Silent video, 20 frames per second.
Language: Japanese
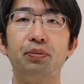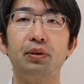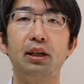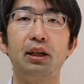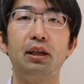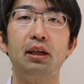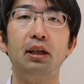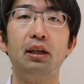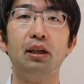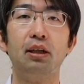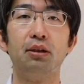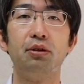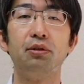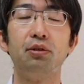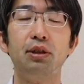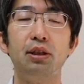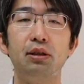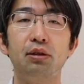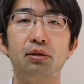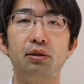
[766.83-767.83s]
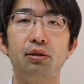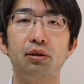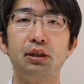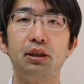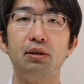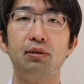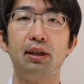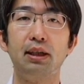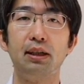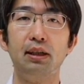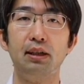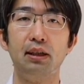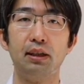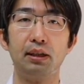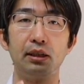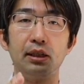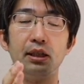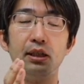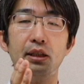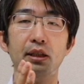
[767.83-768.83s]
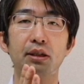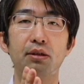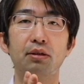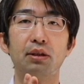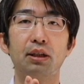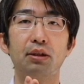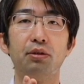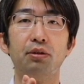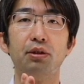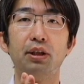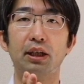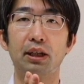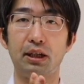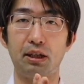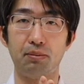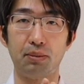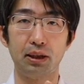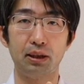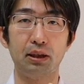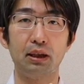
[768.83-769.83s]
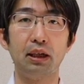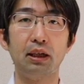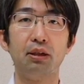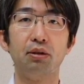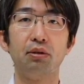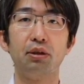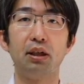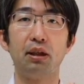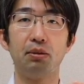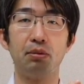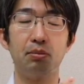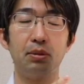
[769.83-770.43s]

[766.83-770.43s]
でその理由としては筋肉がその挟まったりとか